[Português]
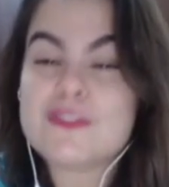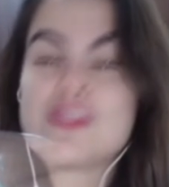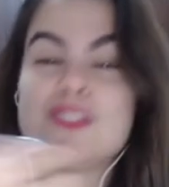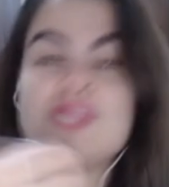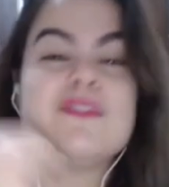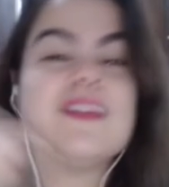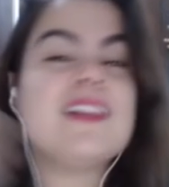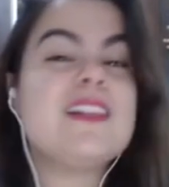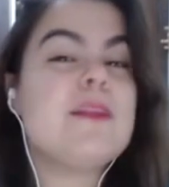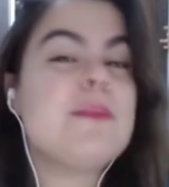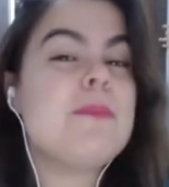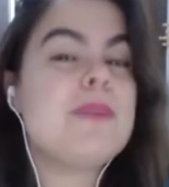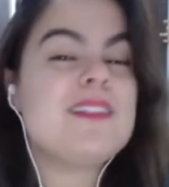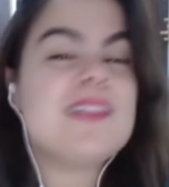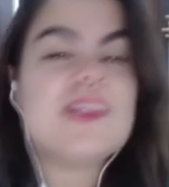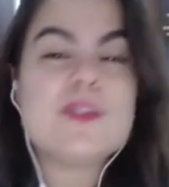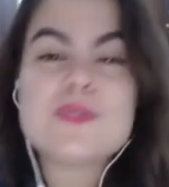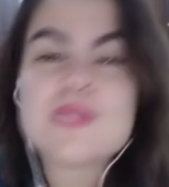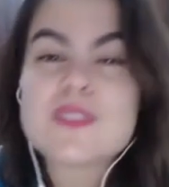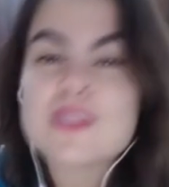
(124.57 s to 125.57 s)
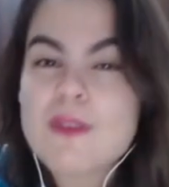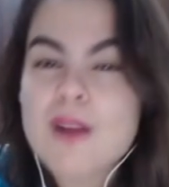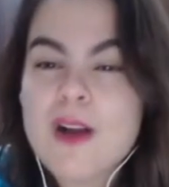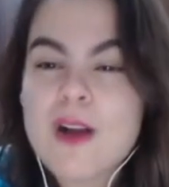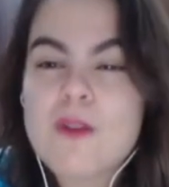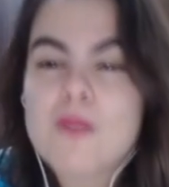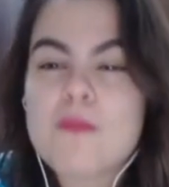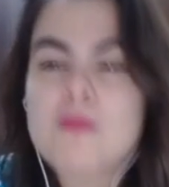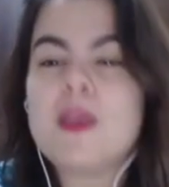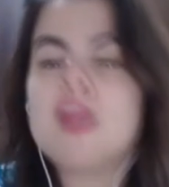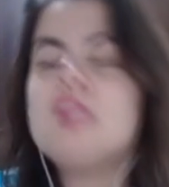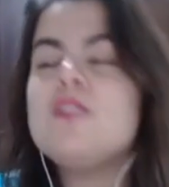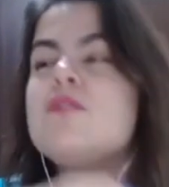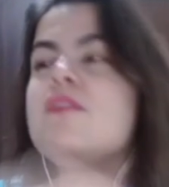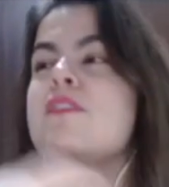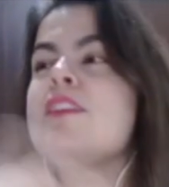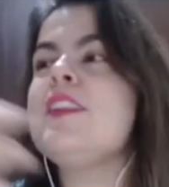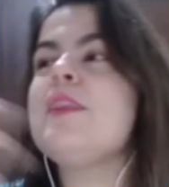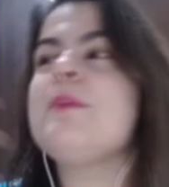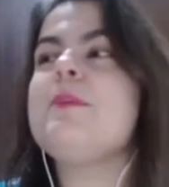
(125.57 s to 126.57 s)
Isso vai depender do seu argumento,
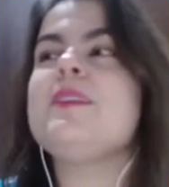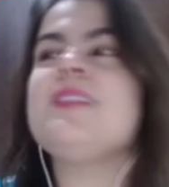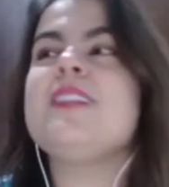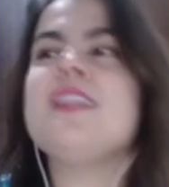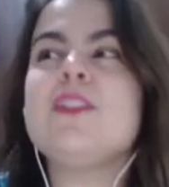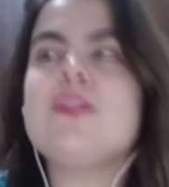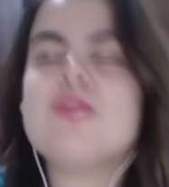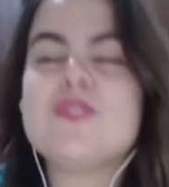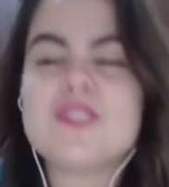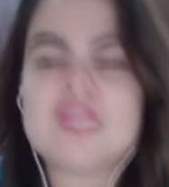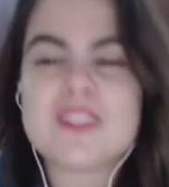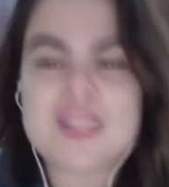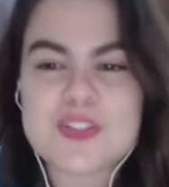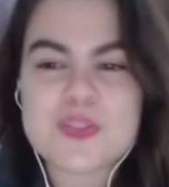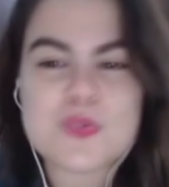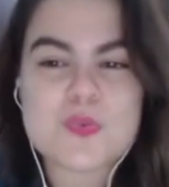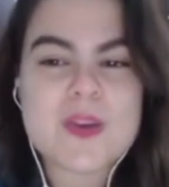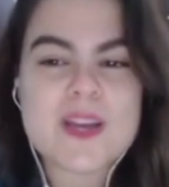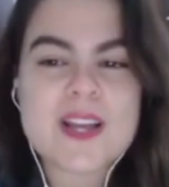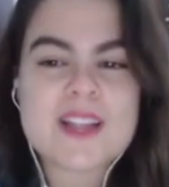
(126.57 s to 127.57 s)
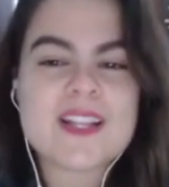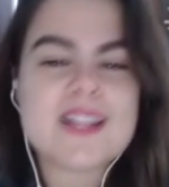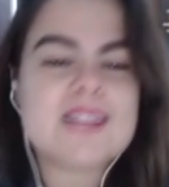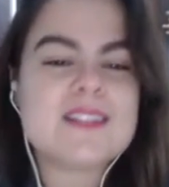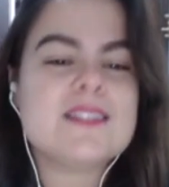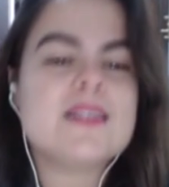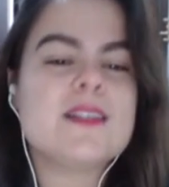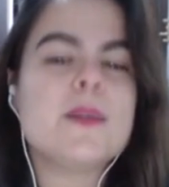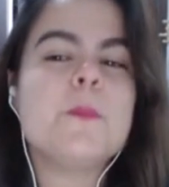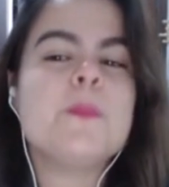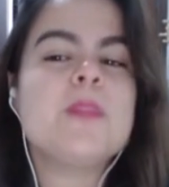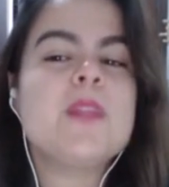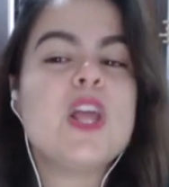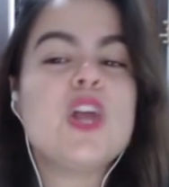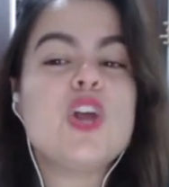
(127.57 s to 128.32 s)
vai depender do, da sua redação,